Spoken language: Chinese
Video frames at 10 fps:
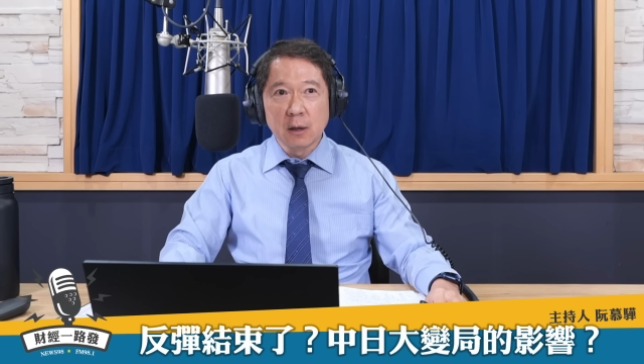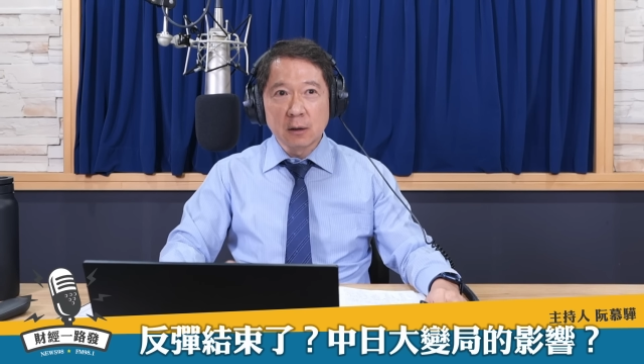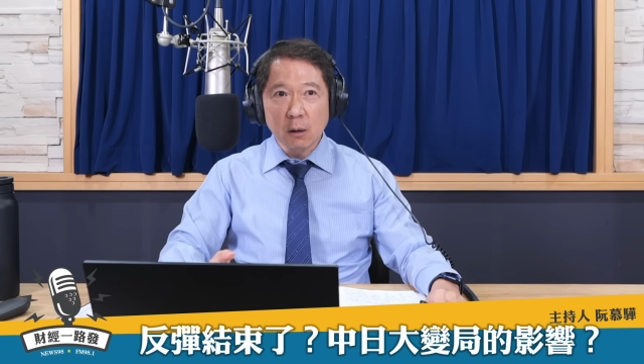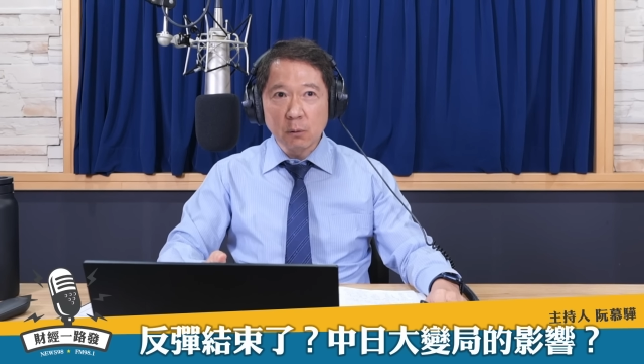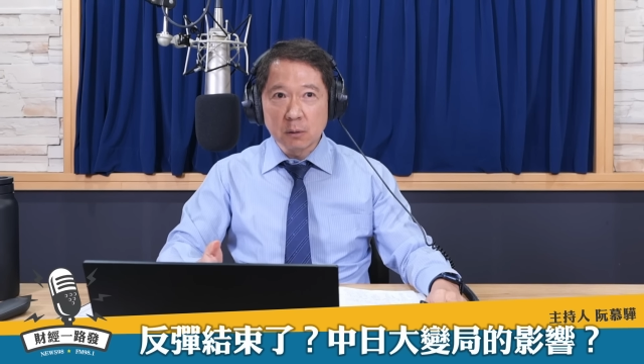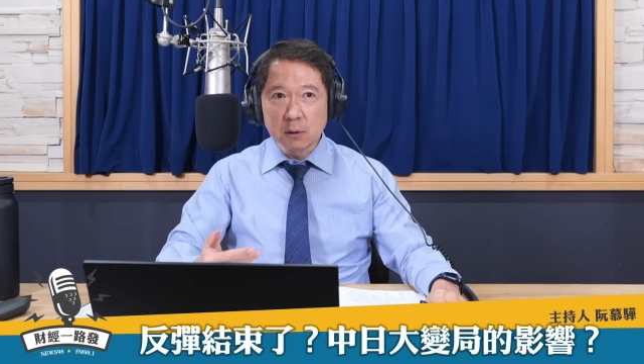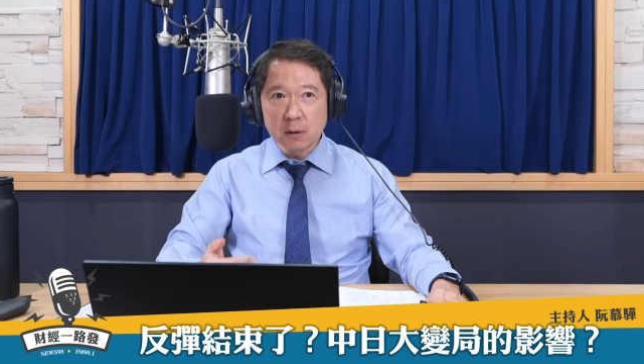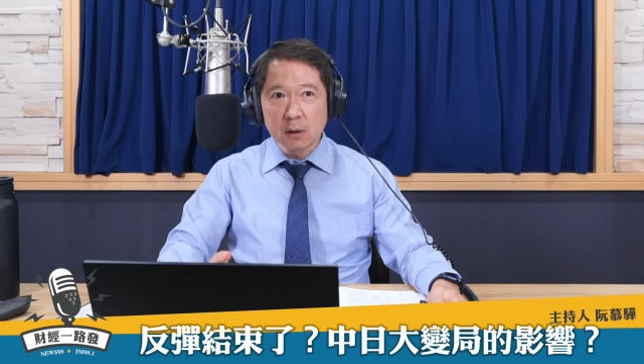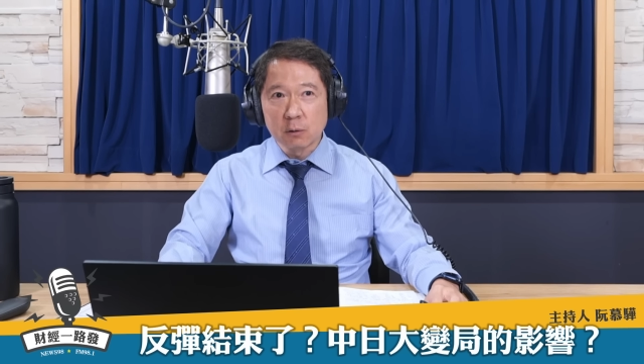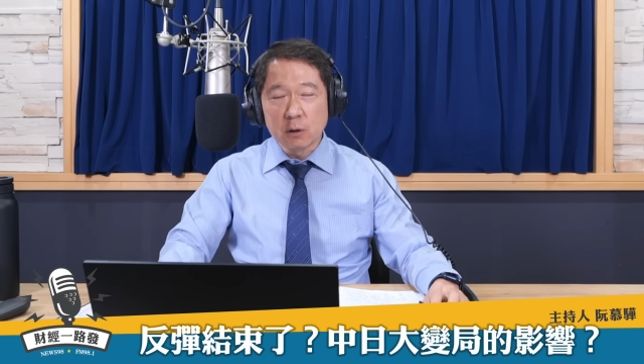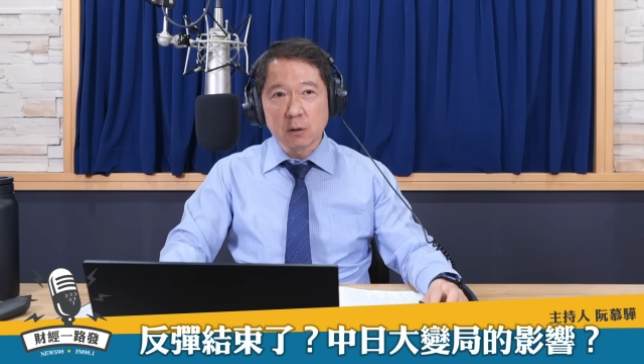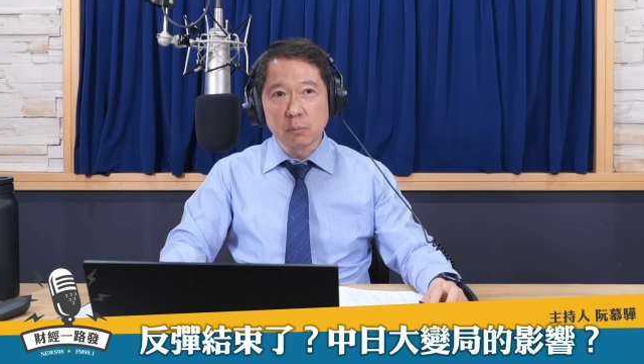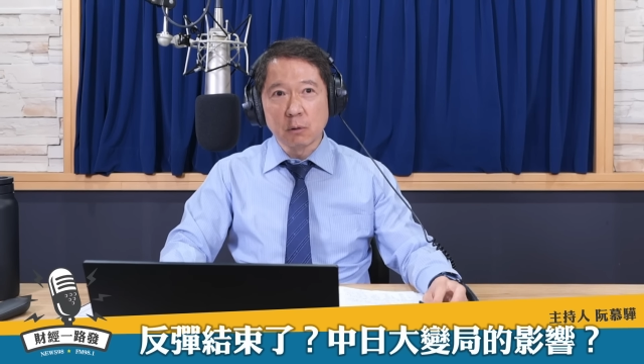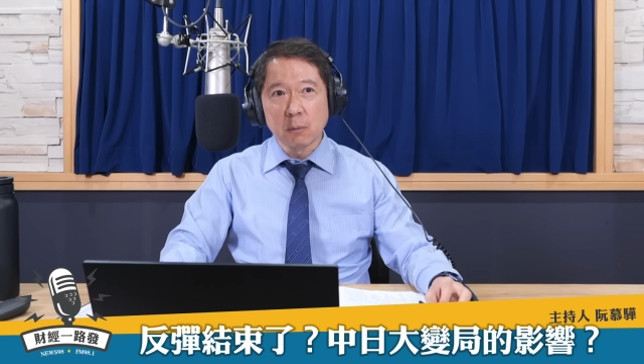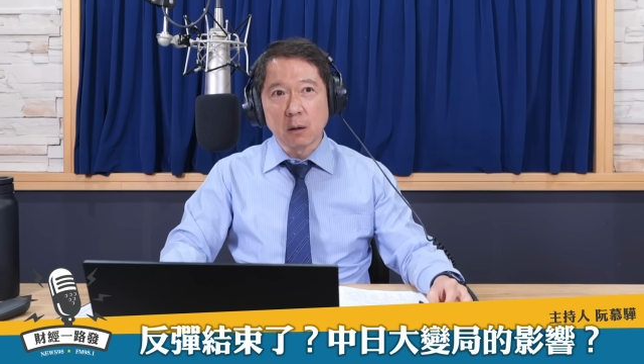但为什么第二轮石
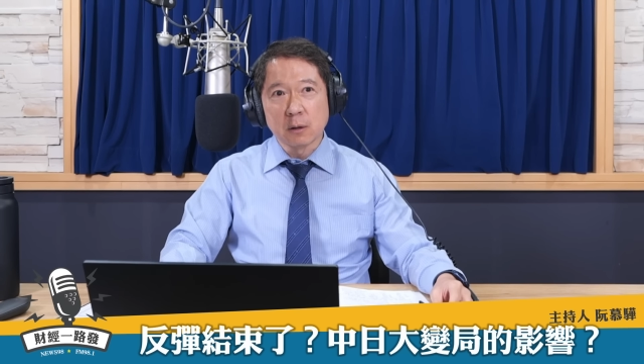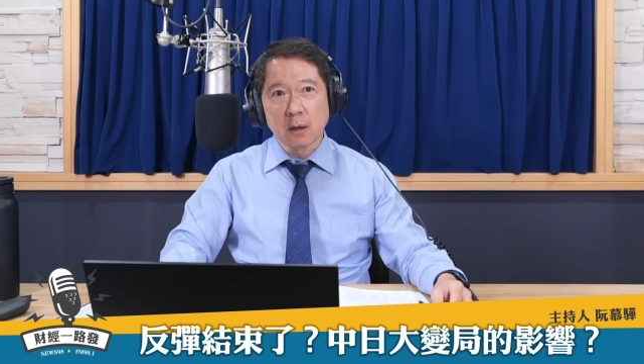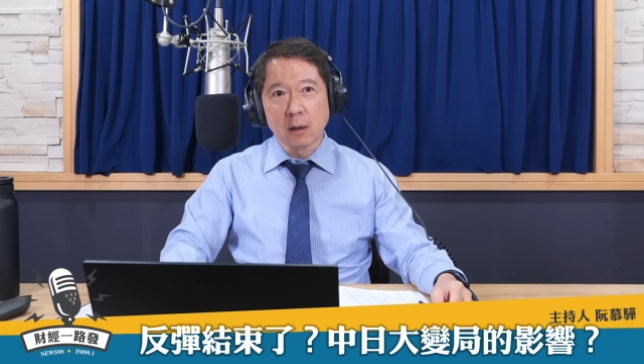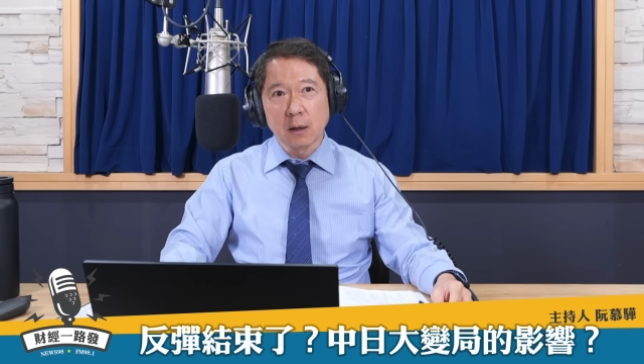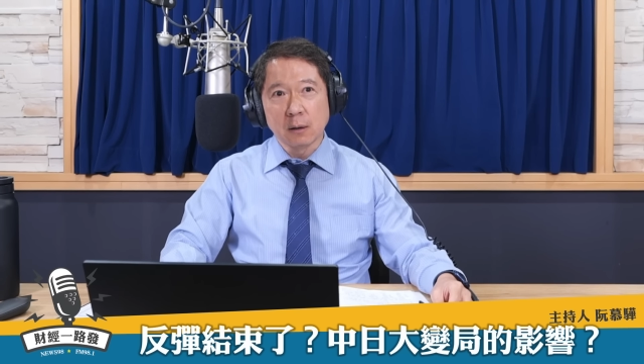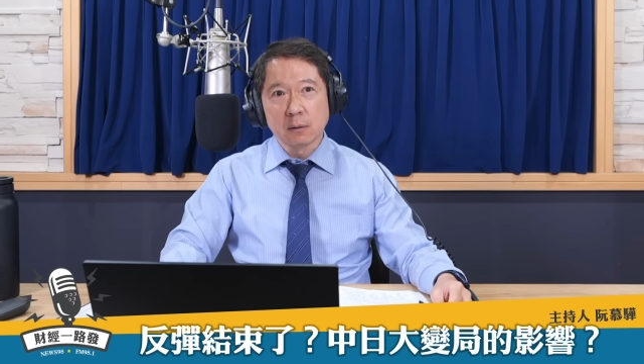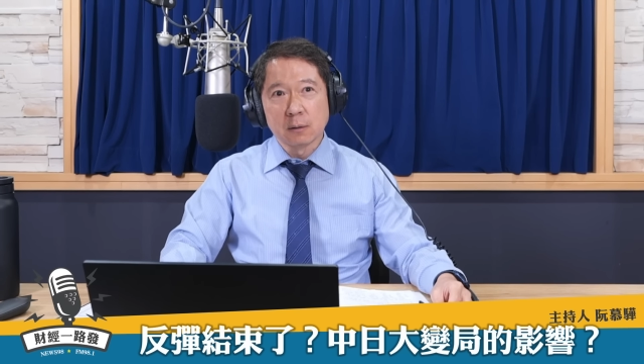破茂会上来？